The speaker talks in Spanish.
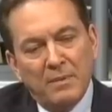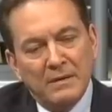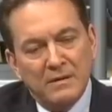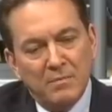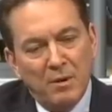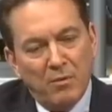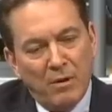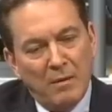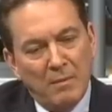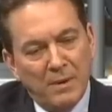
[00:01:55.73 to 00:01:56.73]
principio del
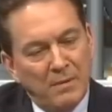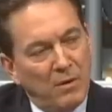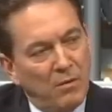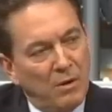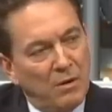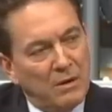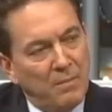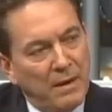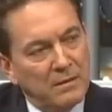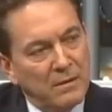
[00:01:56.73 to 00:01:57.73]
programa, el primer obrero de este
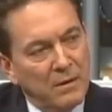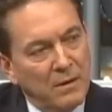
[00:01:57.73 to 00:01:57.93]
país?